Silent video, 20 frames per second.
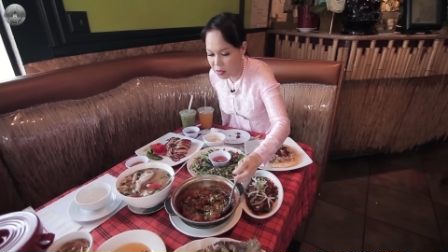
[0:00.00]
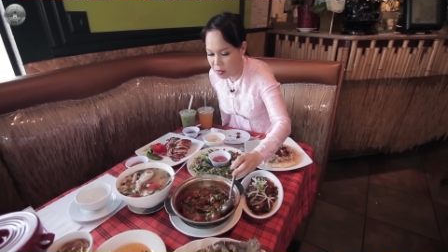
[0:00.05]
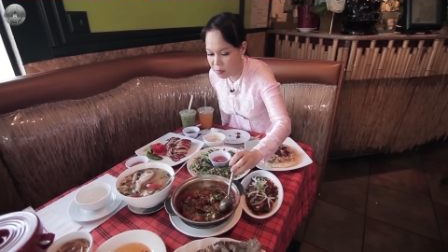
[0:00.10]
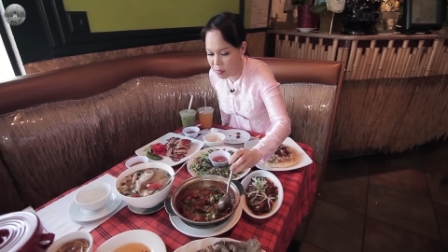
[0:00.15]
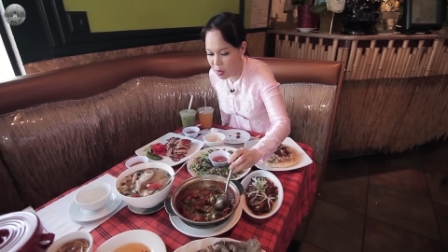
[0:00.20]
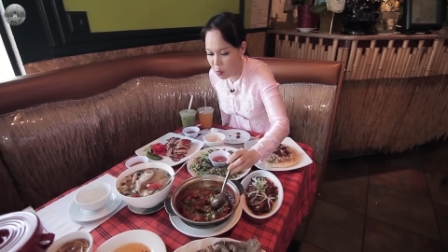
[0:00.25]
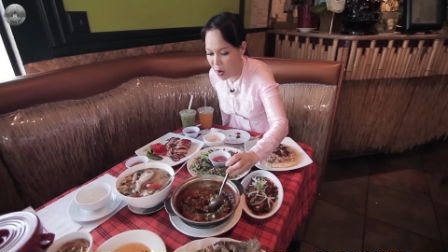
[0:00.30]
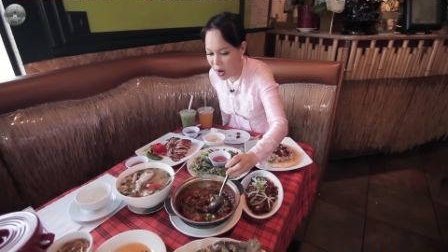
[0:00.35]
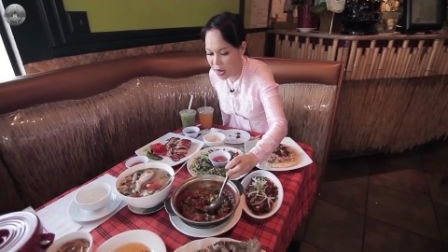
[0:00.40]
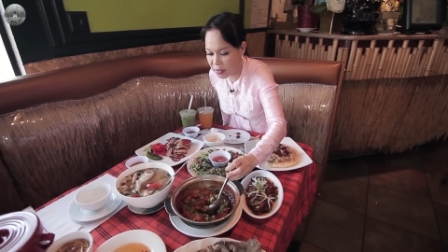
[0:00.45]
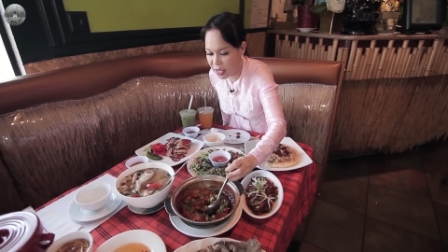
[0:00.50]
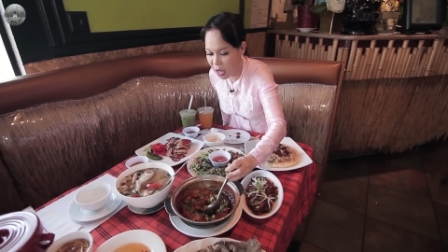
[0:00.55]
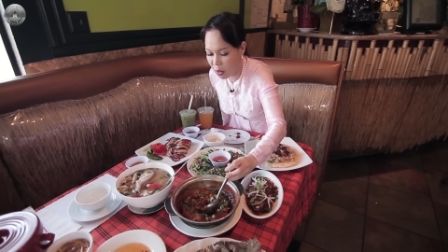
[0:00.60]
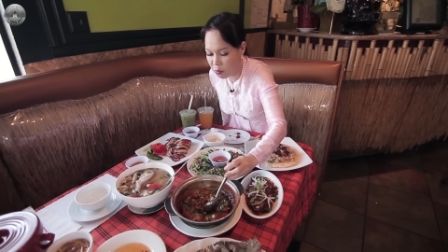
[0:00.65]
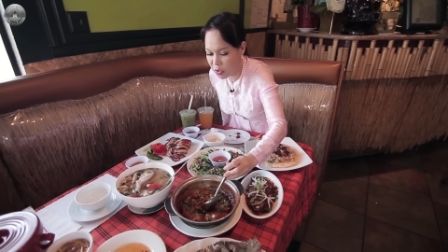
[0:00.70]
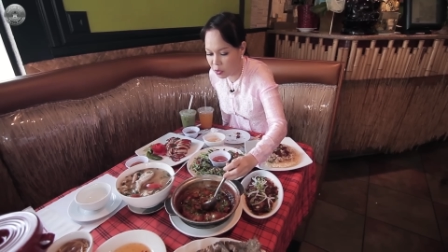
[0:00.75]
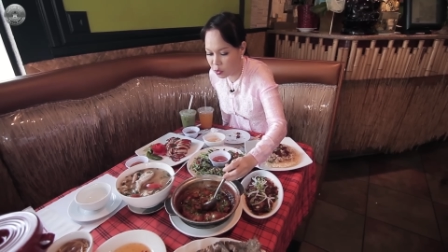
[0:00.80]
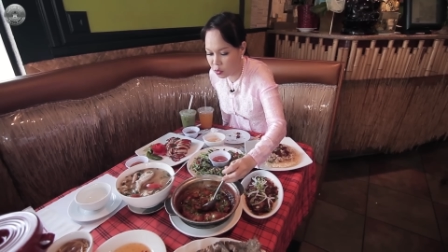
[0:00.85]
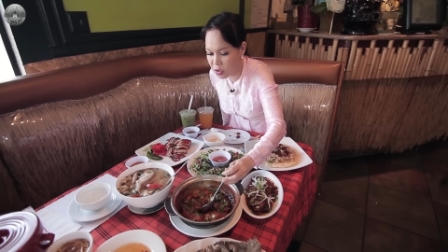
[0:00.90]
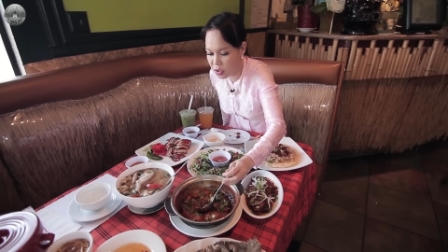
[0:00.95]
Mà quan trọng
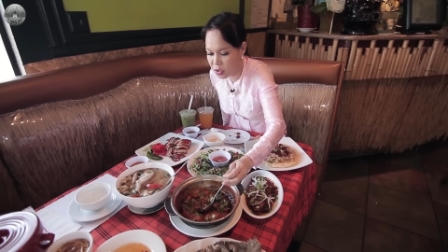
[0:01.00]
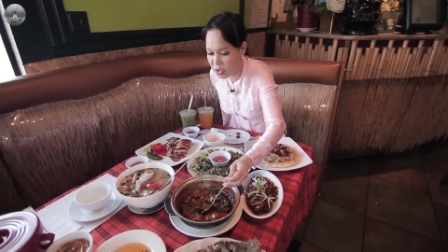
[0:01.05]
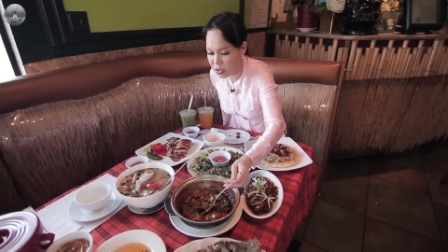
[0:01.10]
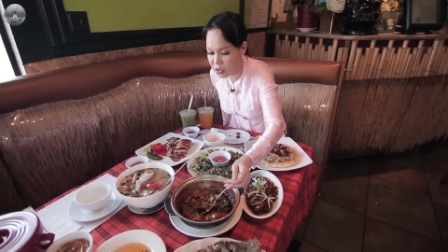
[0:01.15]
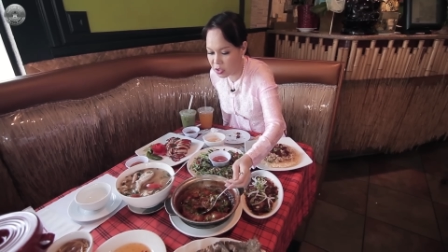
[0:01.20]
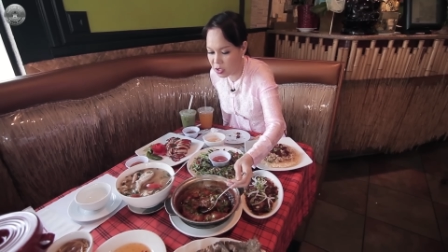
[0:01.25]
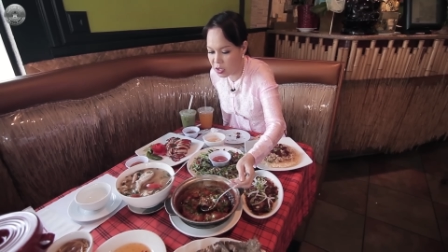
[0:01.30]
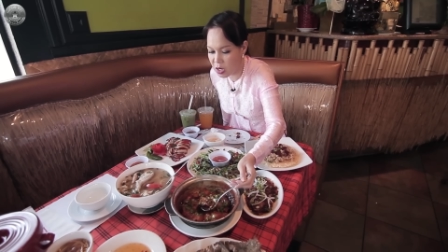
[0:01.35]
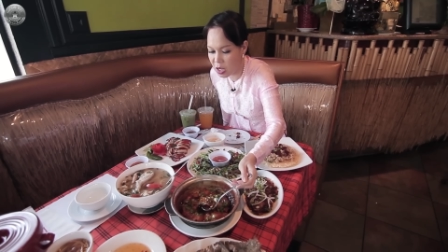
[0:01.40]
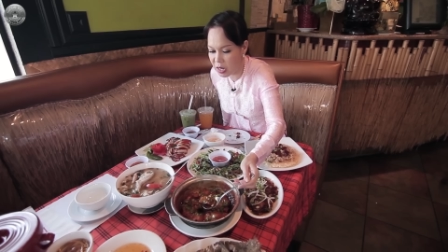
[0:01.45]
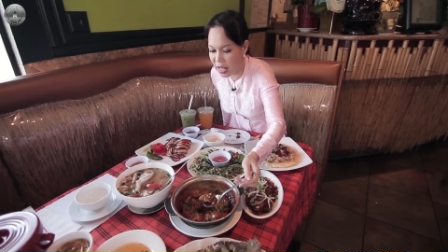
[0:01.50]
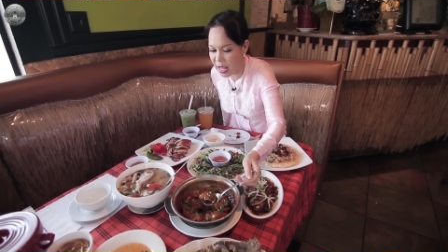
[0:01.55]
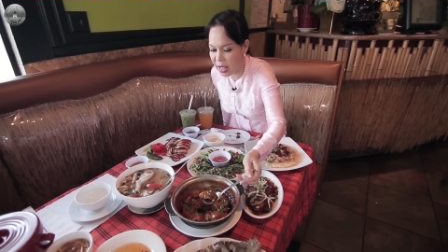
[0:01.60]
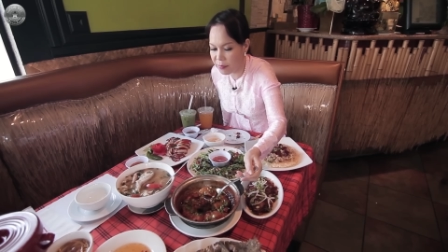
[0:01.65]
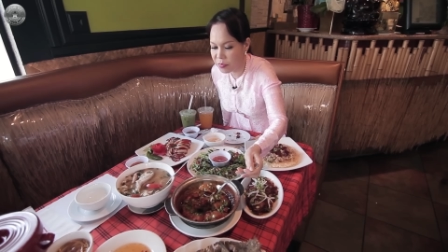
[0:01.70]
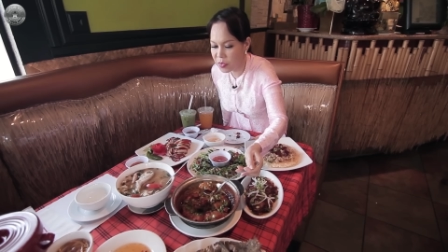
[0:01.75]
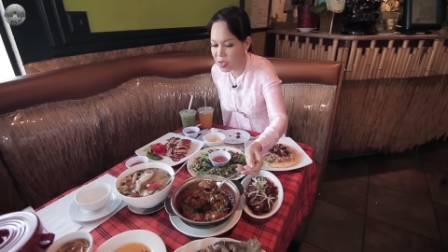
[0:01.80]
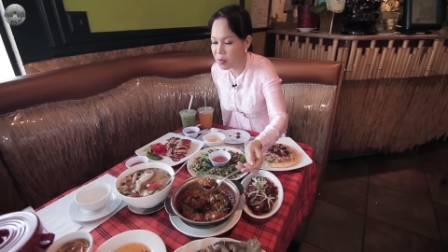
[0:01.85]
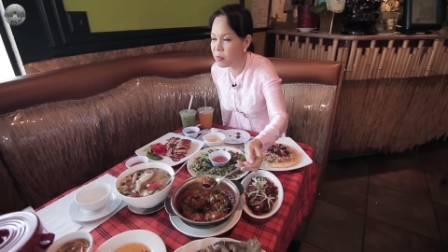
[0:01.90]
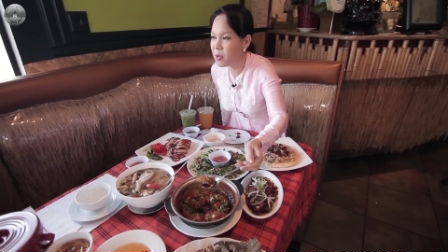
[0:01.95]
là tôi rất là thích đó là
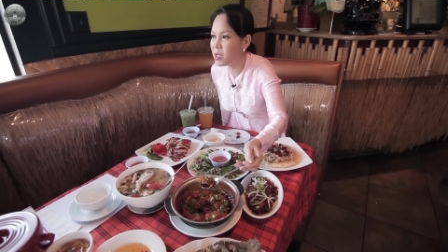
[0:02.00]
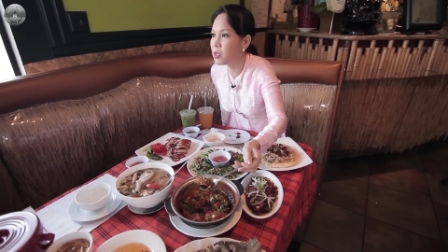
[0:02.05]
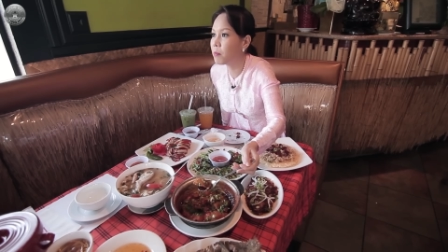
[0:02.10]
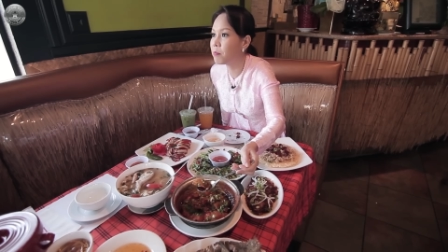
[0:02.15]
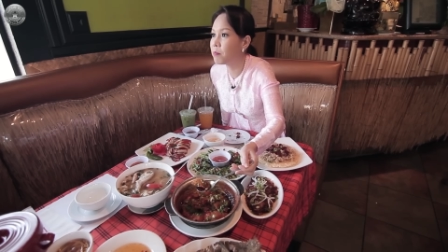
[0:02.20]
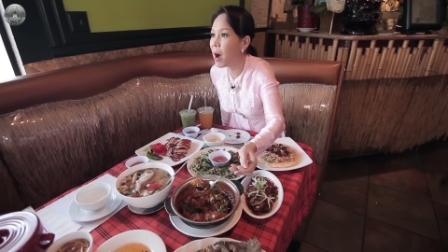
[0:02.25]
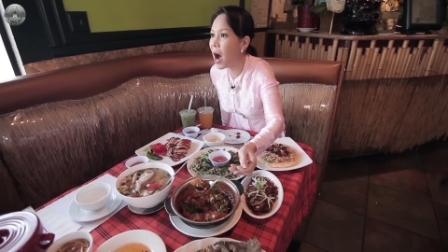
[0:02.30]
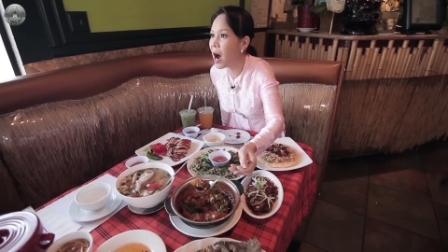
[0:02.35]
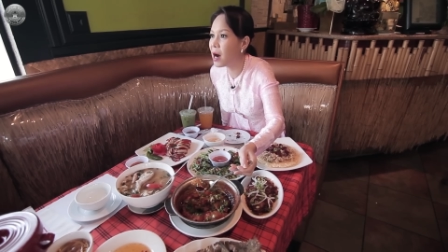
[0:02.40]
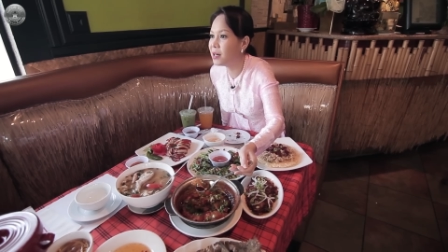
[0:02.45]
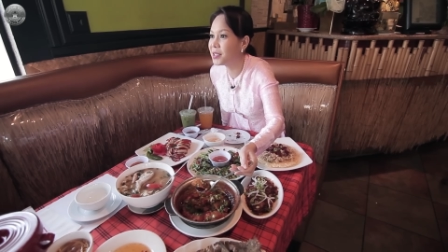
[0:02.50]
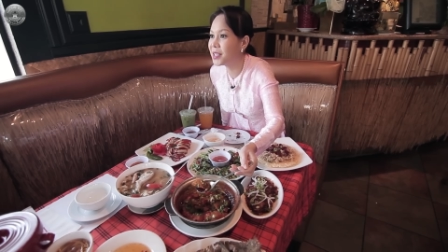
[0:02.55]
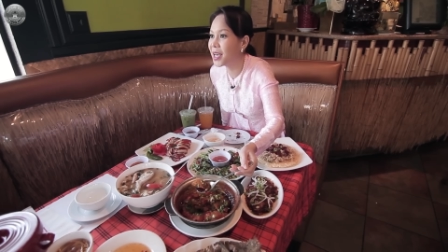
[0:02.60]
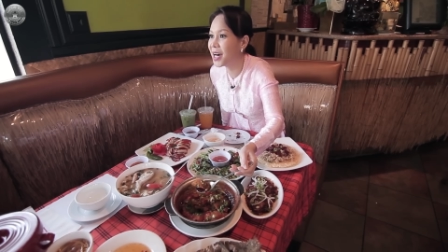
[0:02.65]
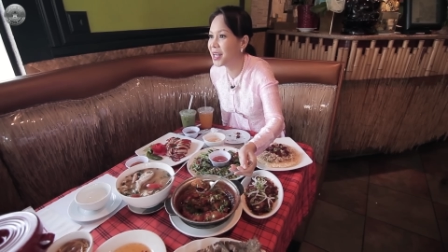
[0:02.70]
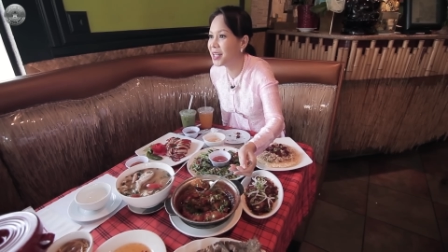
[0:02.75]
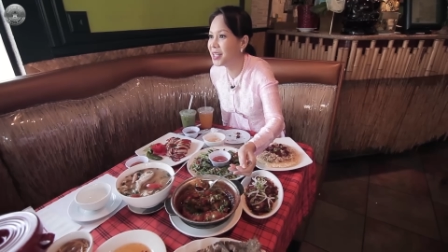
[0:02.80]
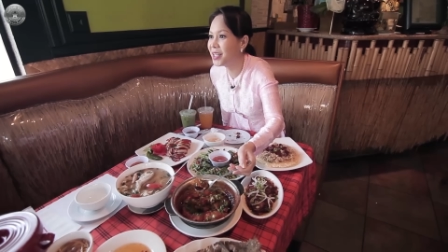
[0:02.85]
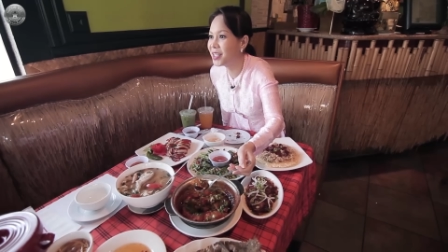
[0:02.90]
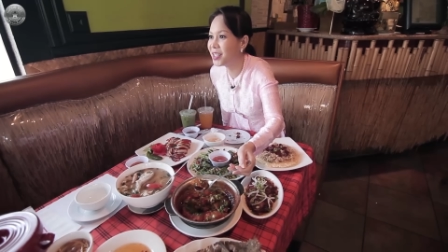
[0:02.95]
miếng thịt mỡ ở
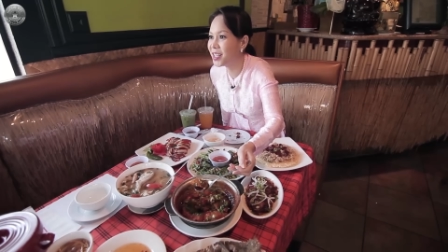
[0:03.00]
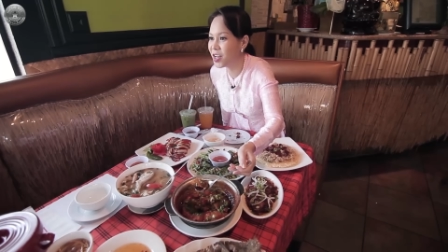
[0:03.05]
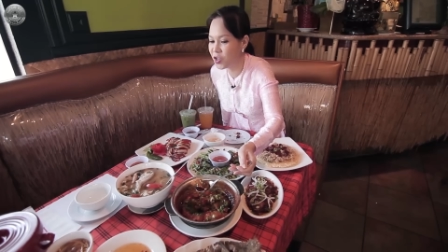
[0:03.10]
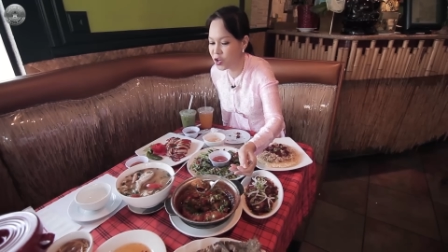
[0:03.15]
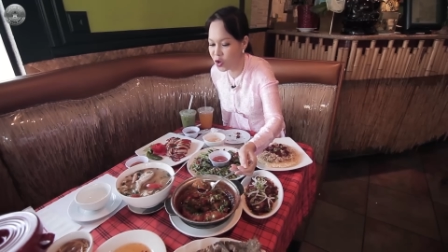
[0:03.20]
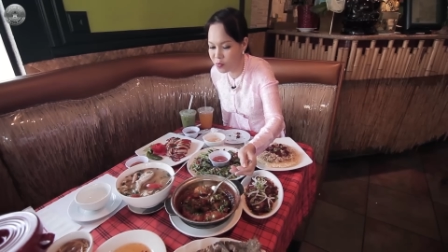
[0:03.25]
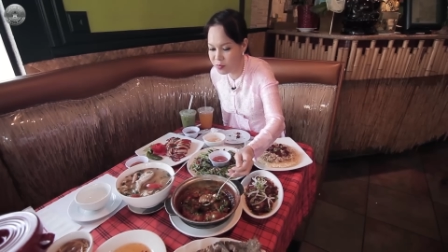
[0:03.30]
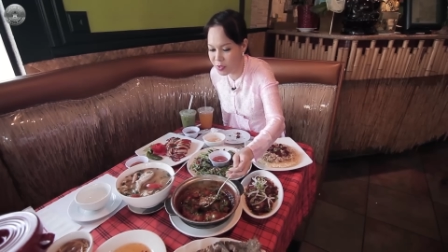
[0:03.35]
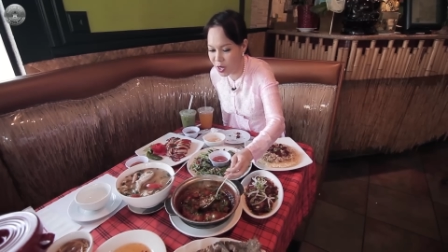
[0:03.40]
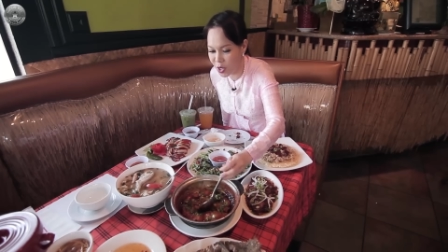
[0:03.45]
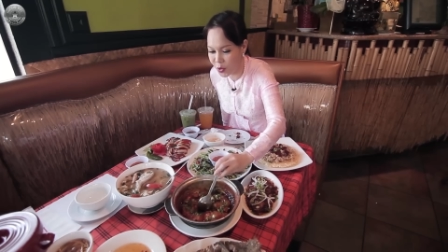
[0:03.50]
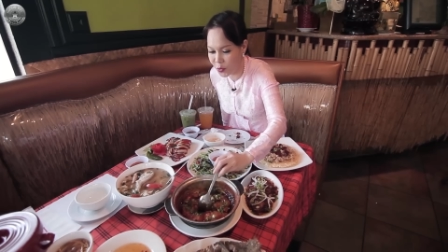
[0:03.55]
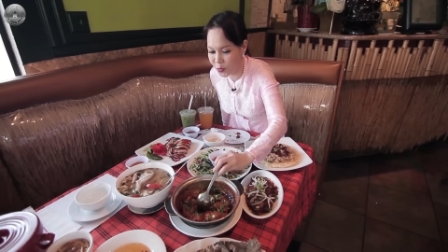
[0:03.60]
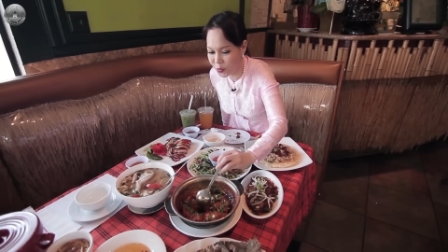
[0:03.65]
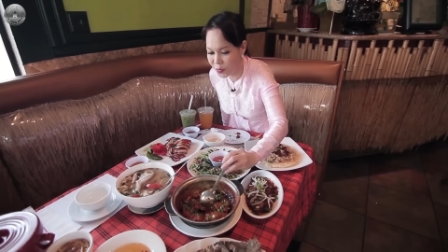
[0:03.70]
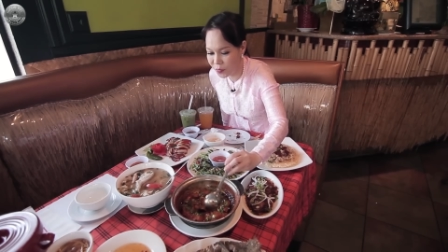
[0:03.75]
trên, nhìn đúng điệu.